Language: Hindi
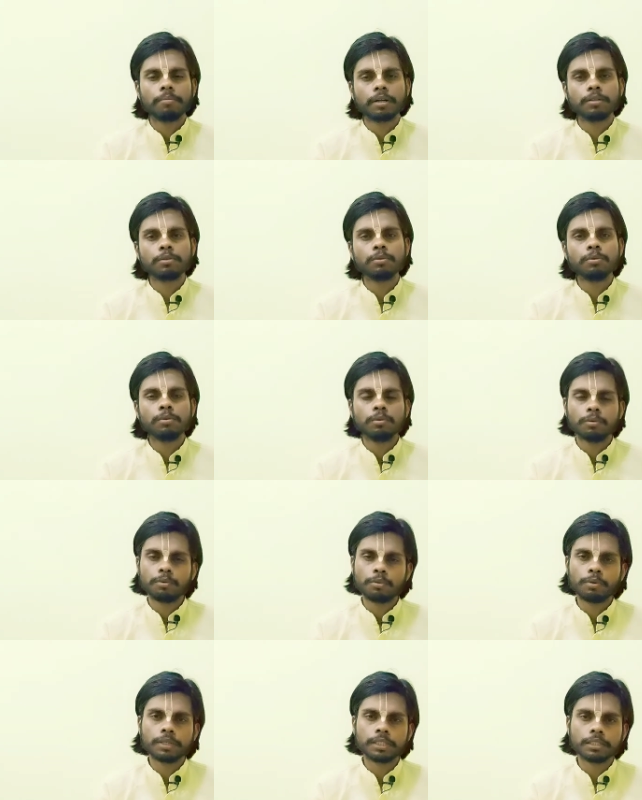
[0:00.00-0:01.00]
परंतु
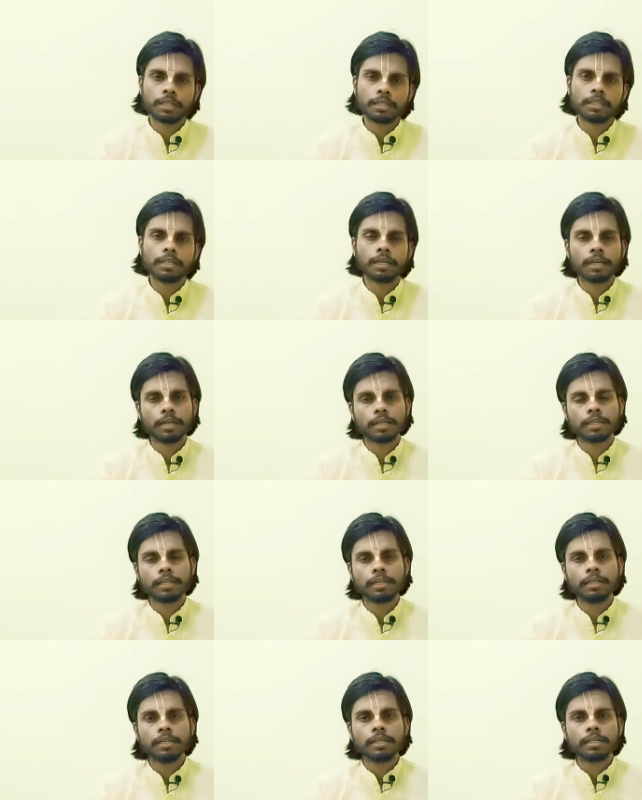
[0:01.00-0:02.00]
उन्होंने शर्त यह
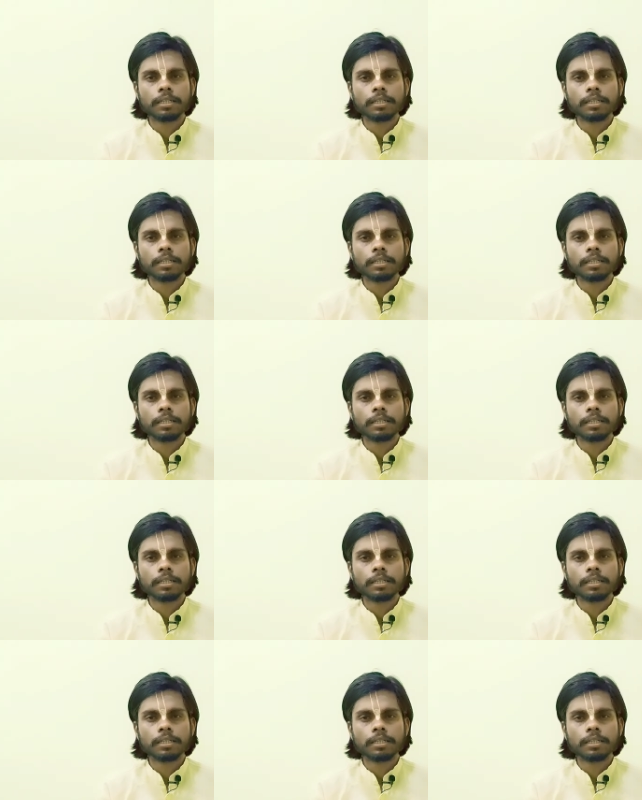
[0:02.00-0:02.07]
रखी